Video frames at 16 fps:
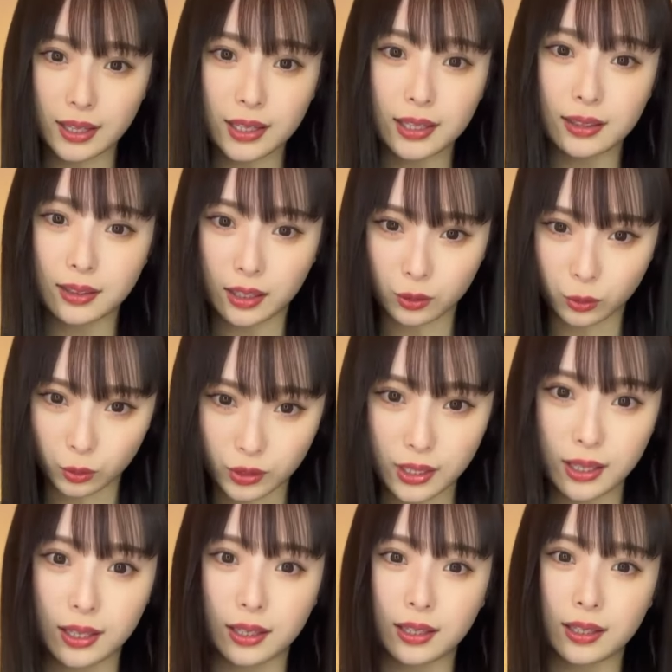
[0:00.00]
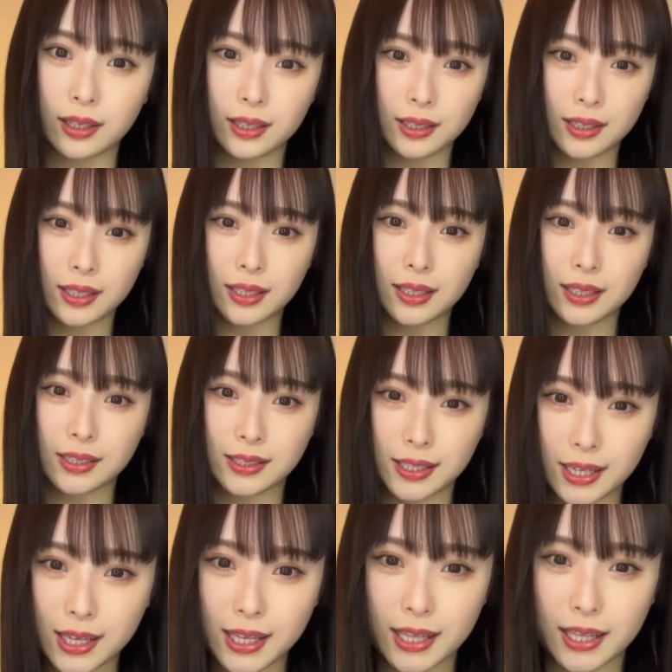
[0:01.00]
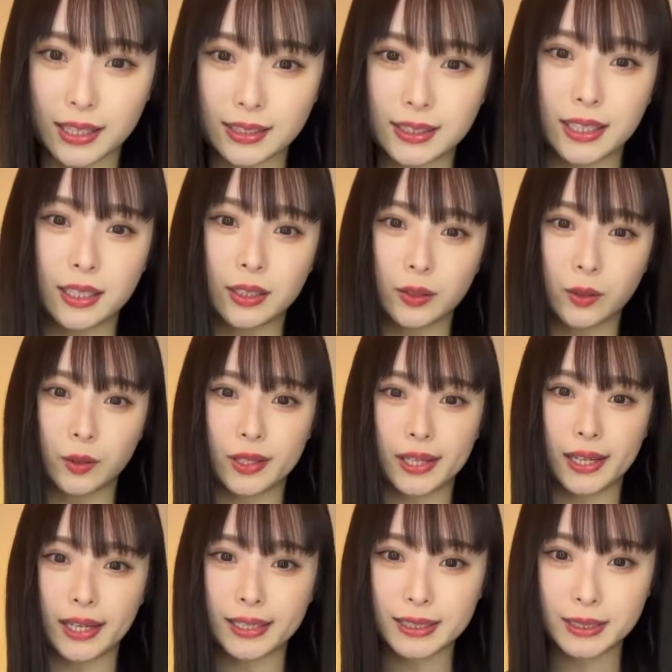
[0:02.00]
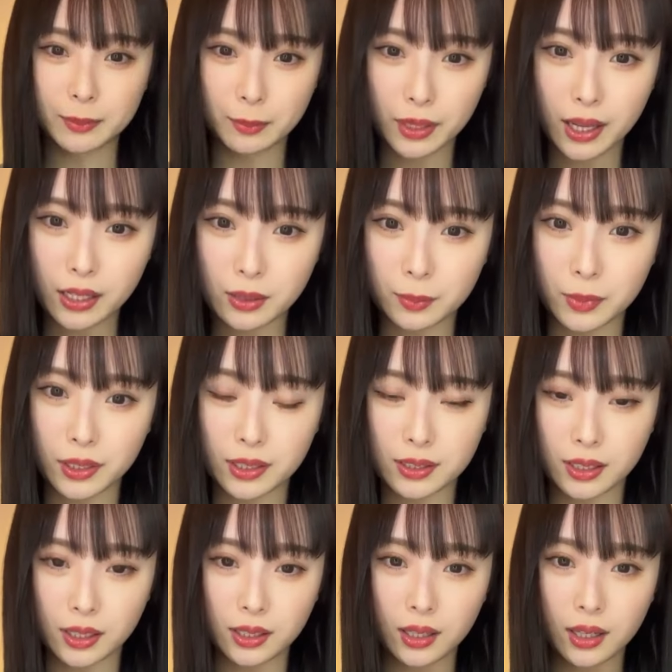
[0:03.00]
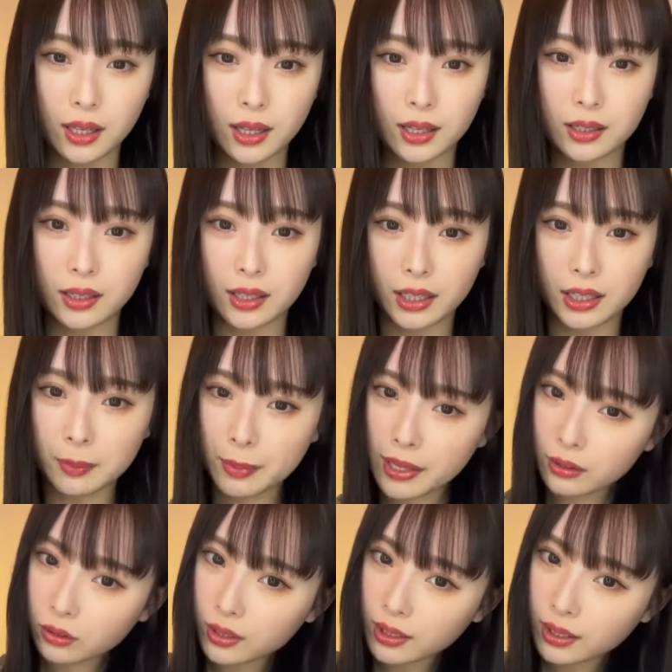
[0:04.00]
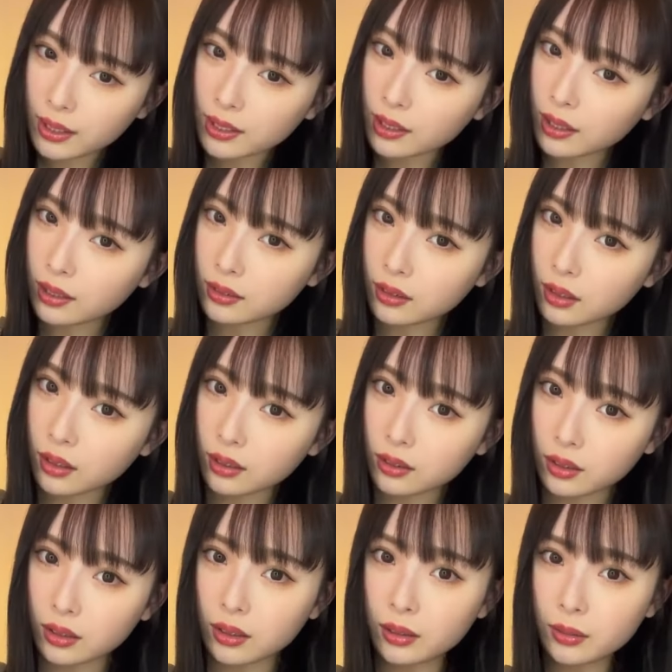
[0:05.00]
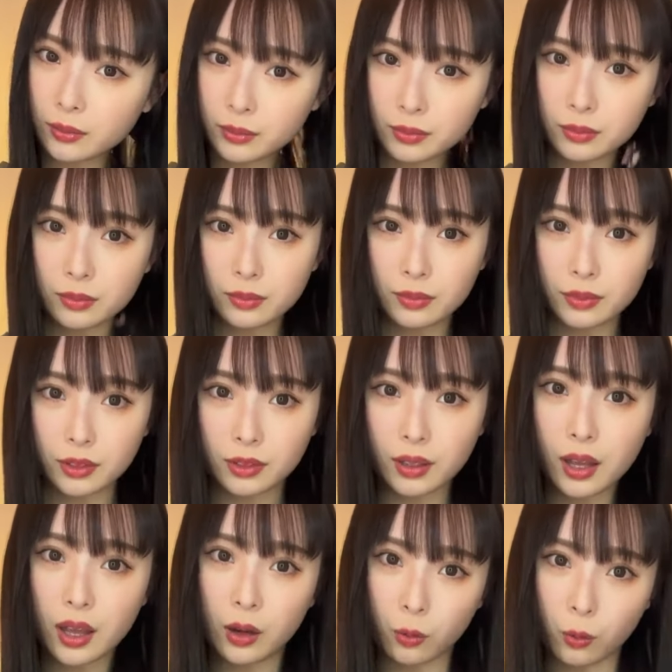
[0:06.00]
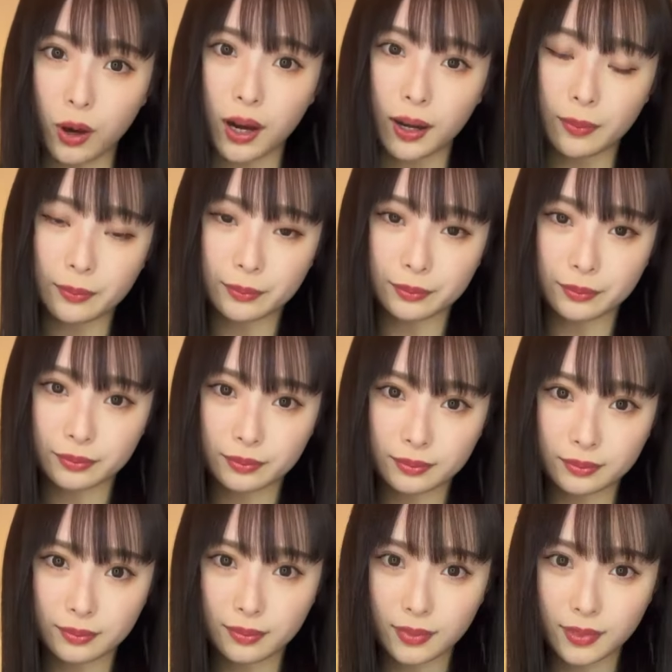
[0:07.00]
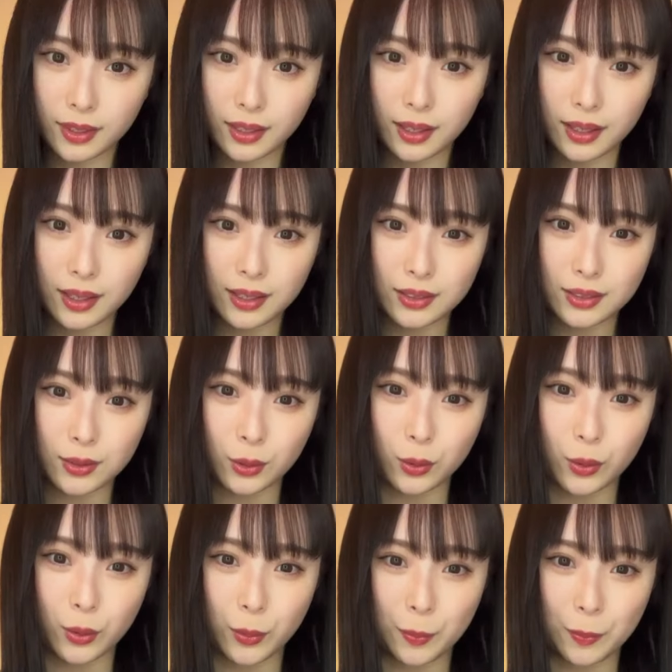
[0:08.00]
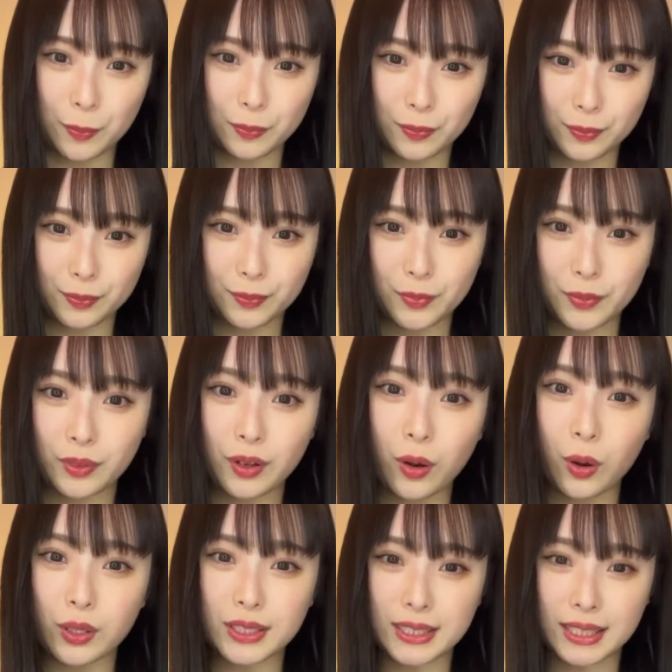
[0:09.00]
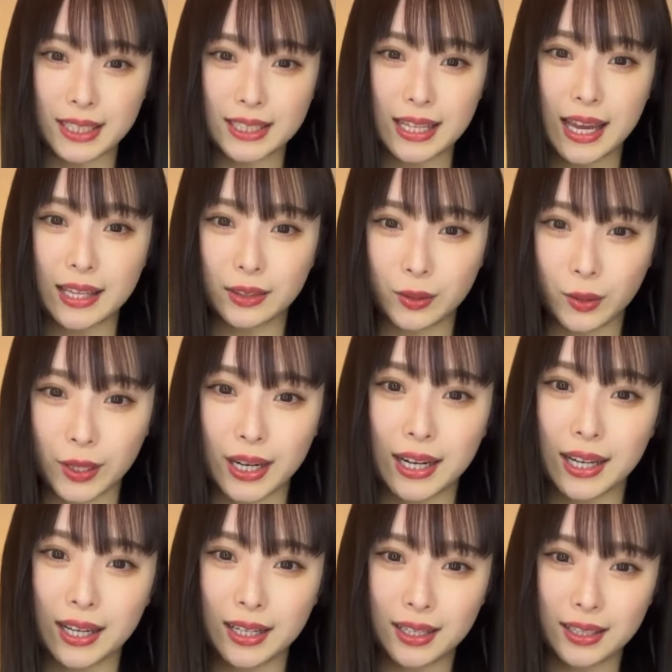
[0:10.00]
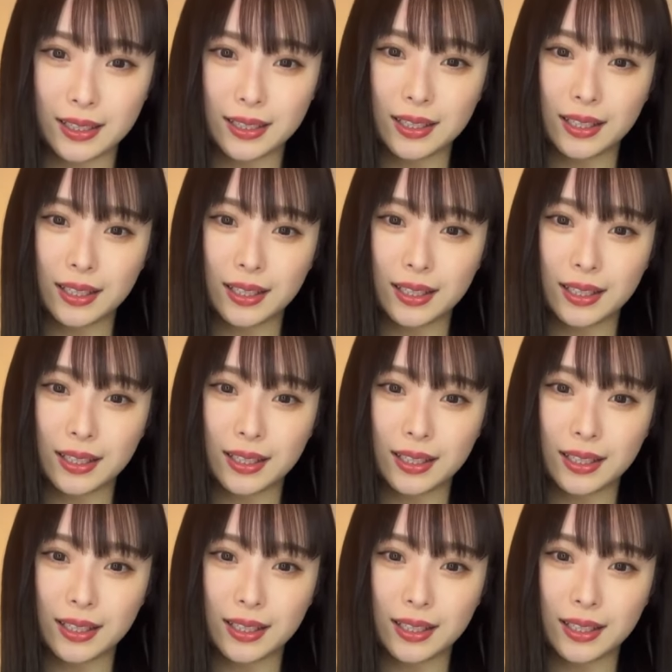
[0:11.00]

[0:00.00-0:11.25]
できたのでぜひチェックお願いします皆さんなんかイベント行けなかった方はその公式サイトから